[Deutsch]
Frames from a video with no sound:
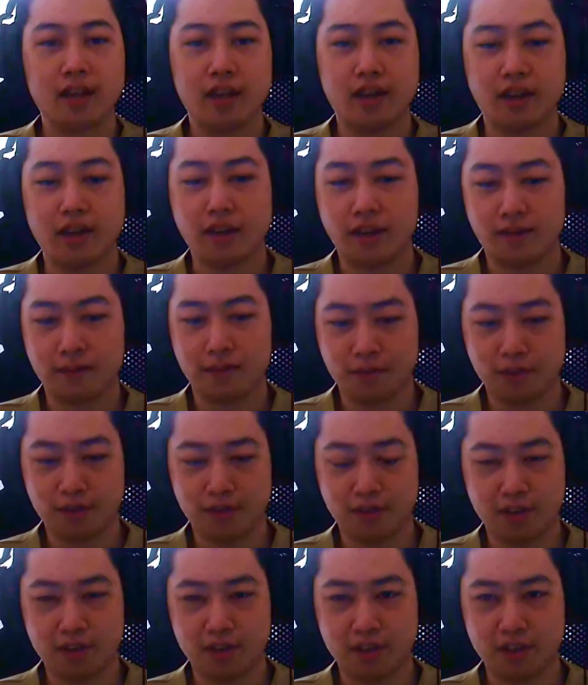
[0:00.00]
Ähm,
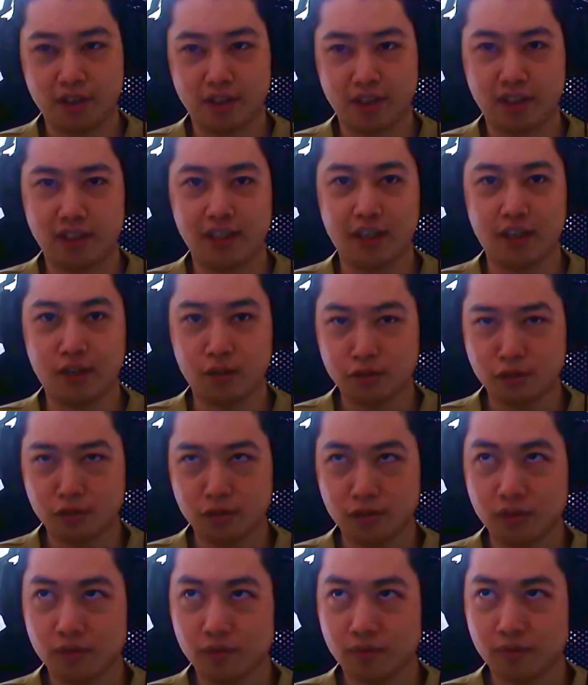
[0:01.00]
zurzeit stehe ich
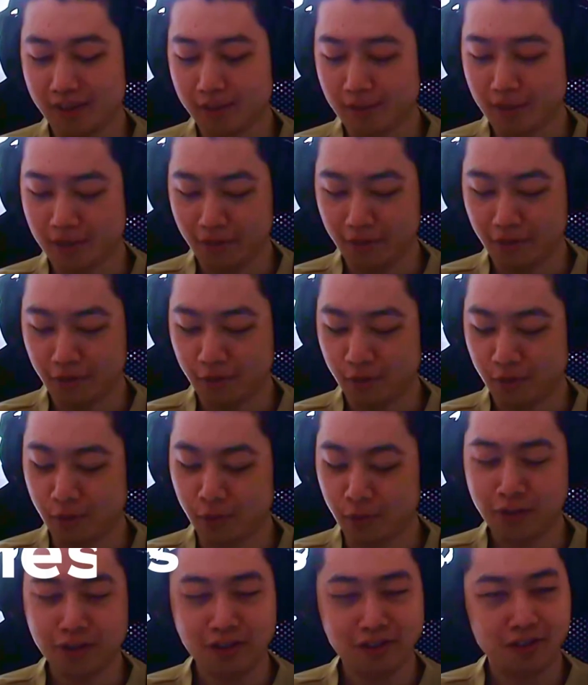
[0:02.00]
auf. Ich mache so
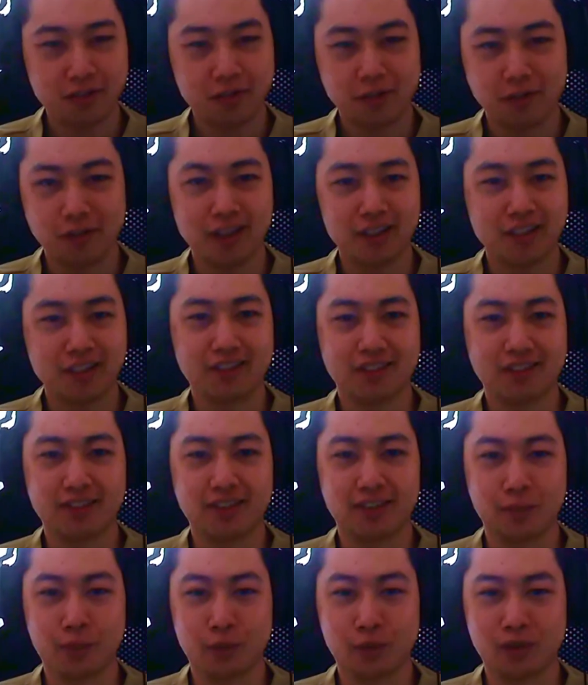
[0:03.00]
Wrist Stretches,
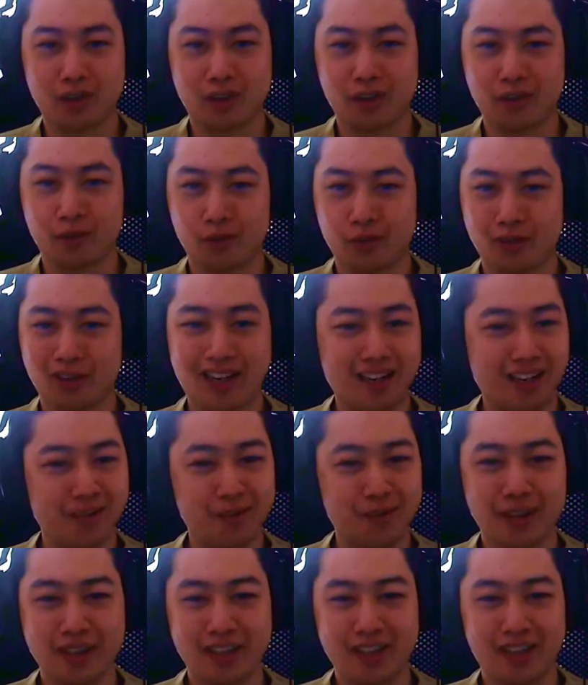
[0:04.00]
damit also
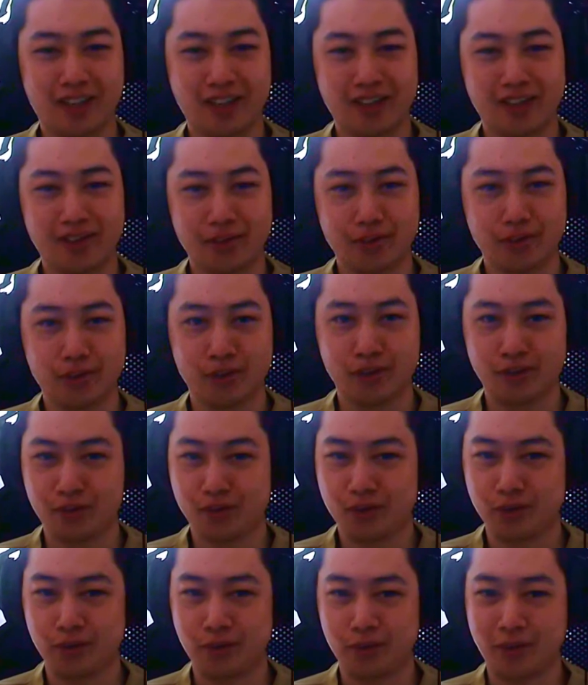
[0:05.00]
Langlebigkeit für,
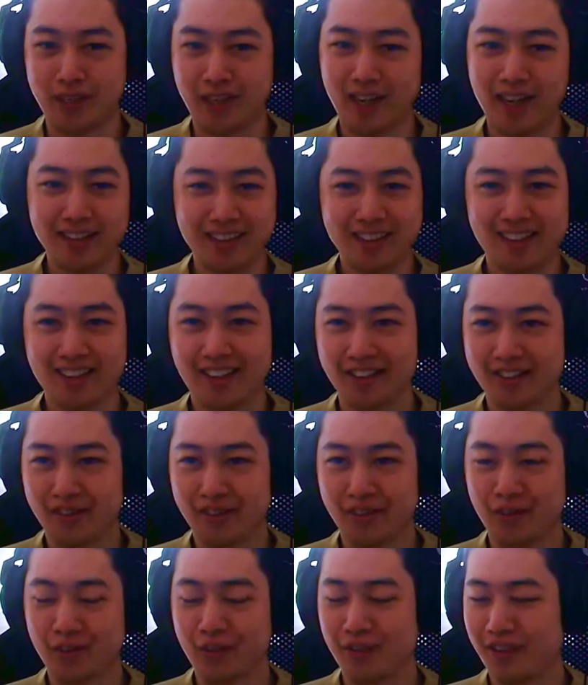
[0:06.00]
für meine Handgelenke
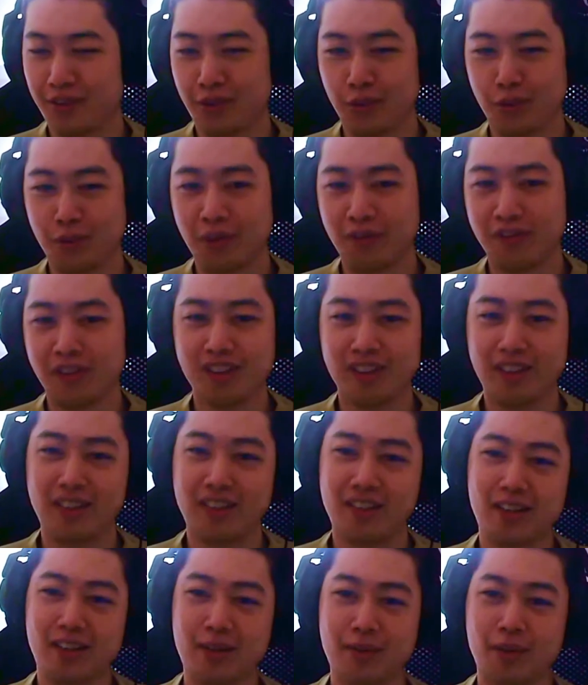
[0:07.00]
und so, das ist super wichtig.
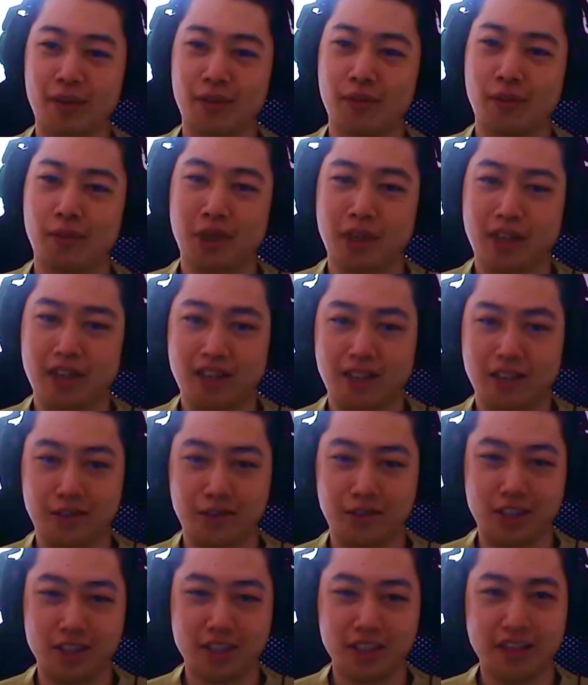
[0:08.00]
Ich glaube, das wird mega hart
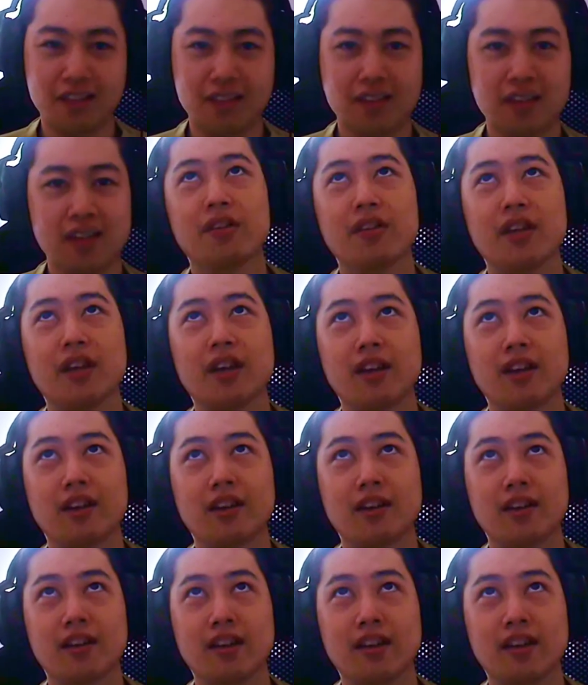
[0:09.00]
unterschätzt.
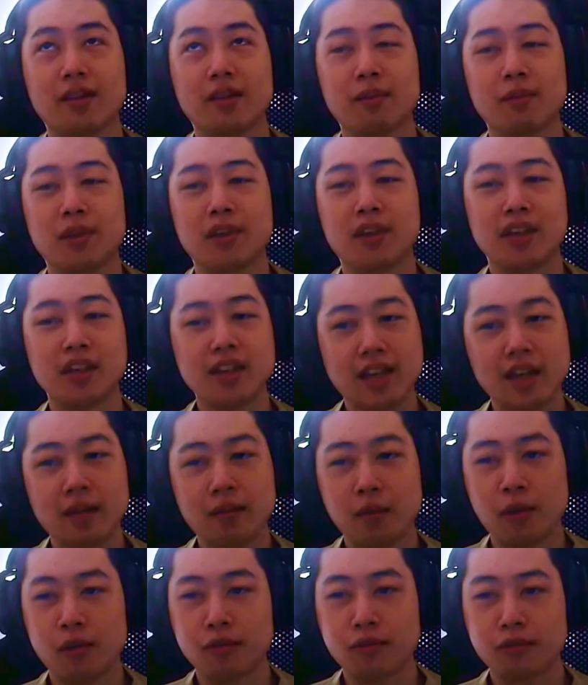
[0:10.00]
Dann gehe ich mich in-game
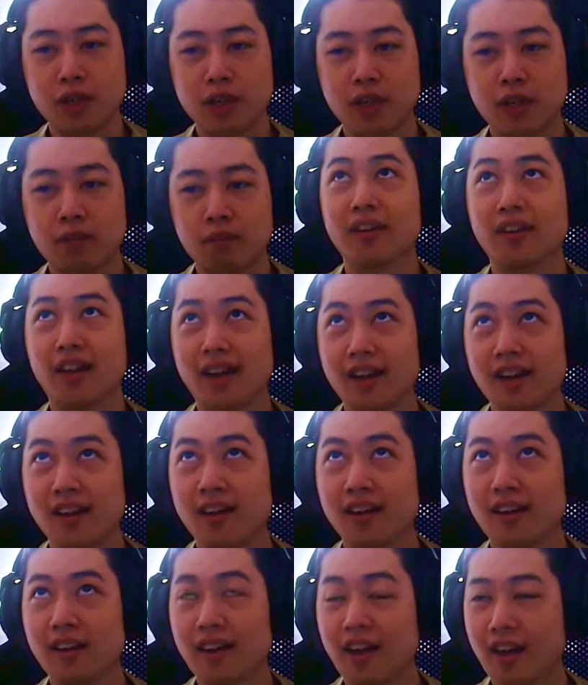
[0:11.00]
aufwärmen.
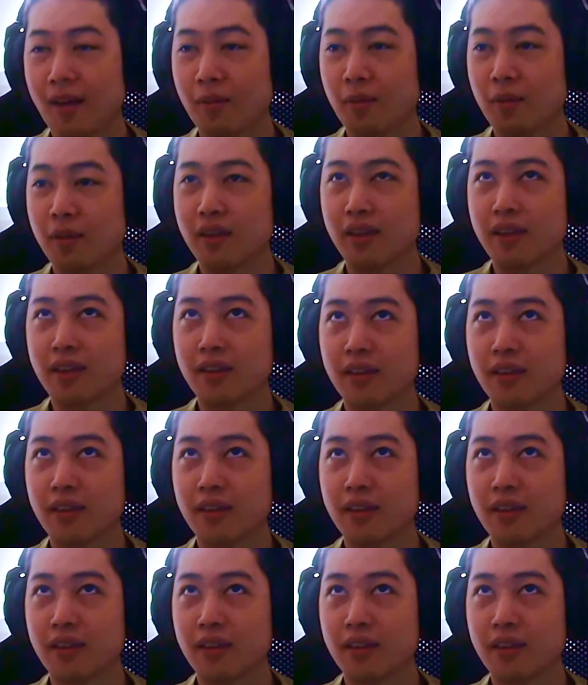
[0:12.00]
Dann habe ich